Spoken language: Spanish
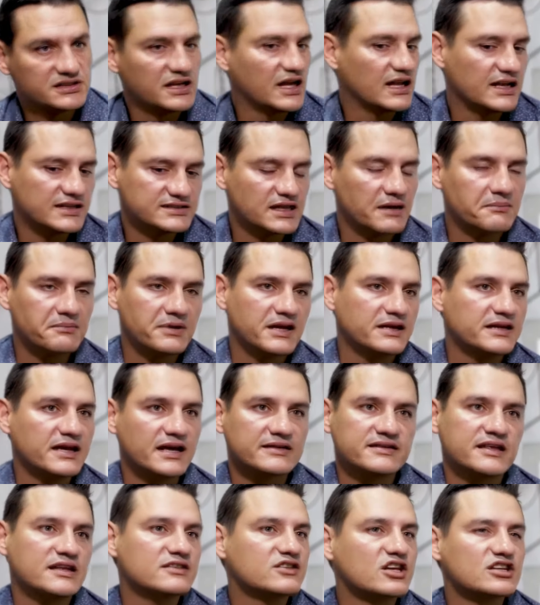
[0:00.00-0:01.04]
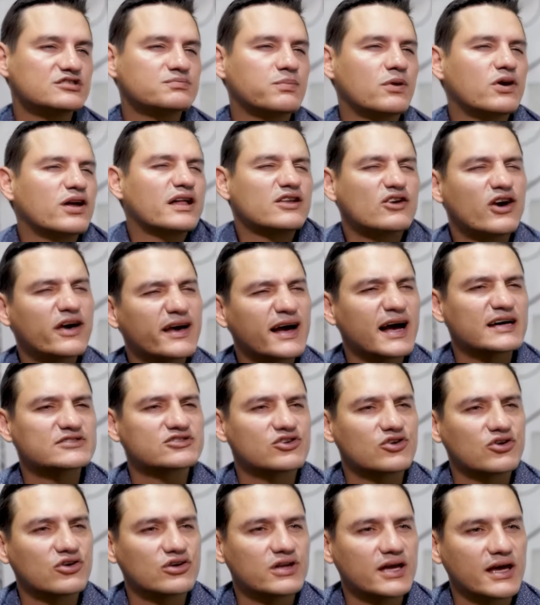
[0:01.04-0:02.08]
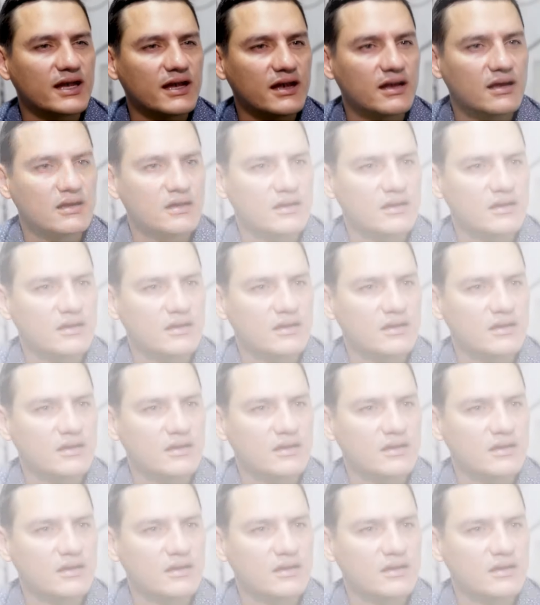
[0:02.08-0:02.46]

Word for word: si él es tan brillante, entonces ¿por qué no hay casó con él?